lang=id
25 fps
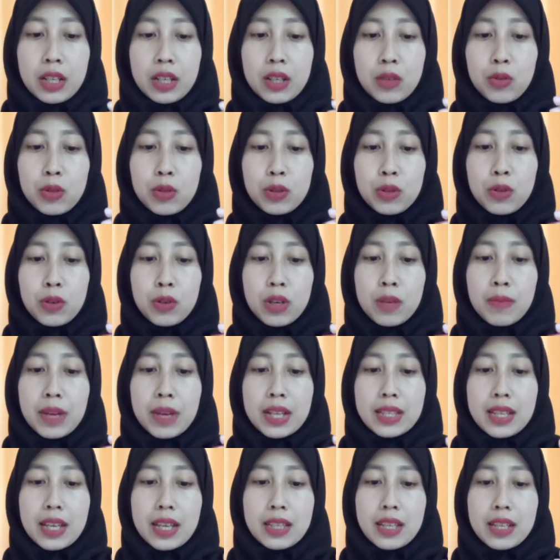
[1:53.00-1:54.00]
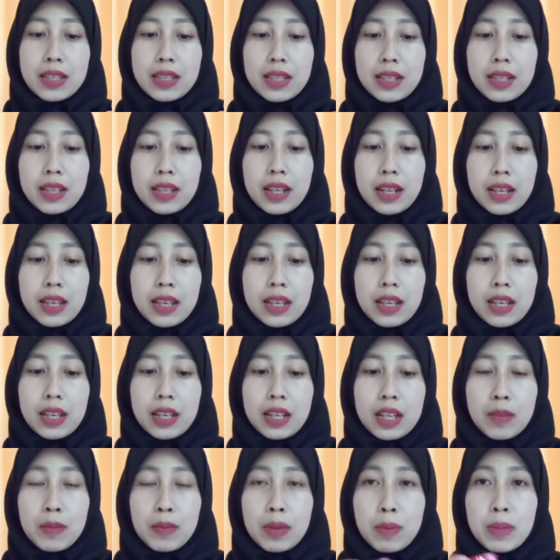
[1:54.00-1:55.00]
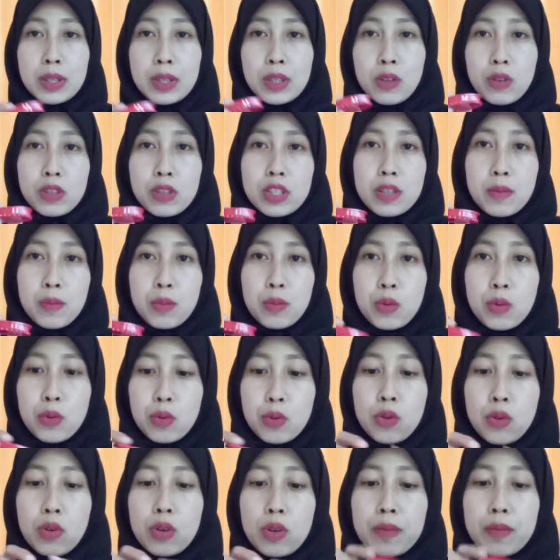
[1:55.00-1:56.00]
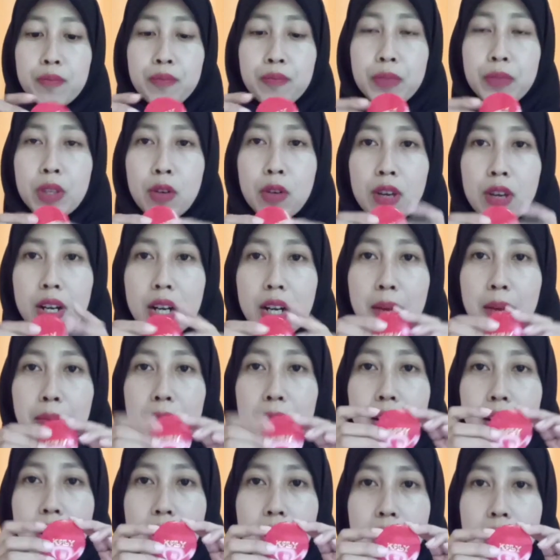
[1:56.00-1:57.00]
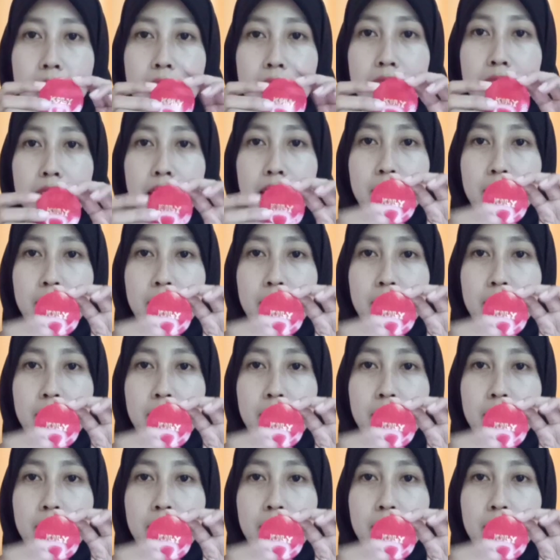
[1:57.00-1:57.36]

Untuk kemasannya sendiri, ini berbentuk cepuk, warna merah.